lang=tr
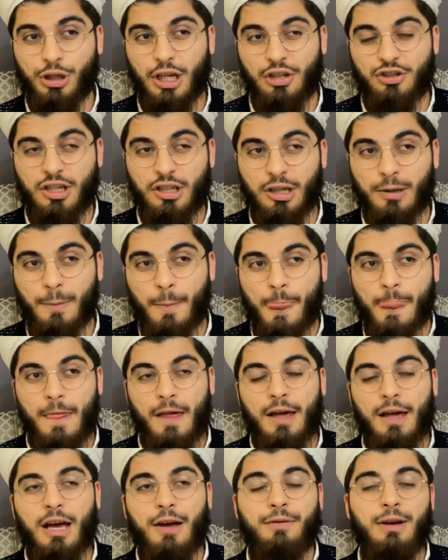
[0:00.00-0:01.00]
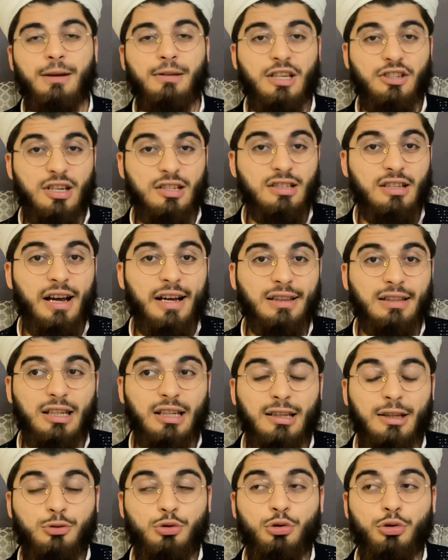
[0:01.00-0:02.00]
Gecenin efendim gece
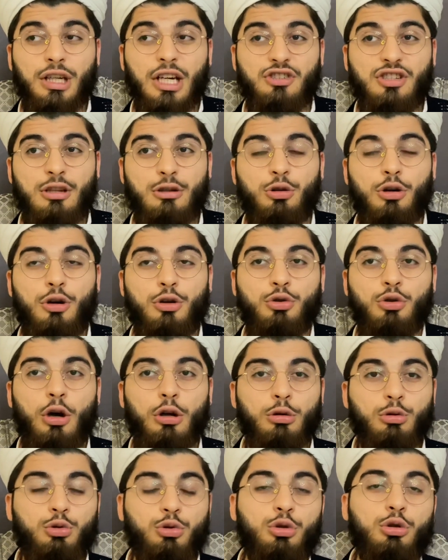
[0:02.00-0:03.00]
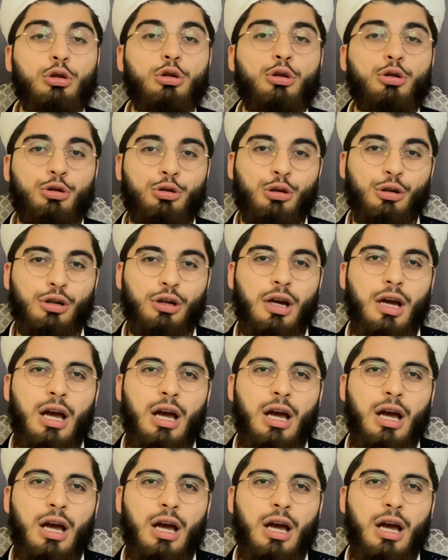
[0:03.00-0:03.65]
saatlerinde çünkü gece diyor yol dürülür diyor.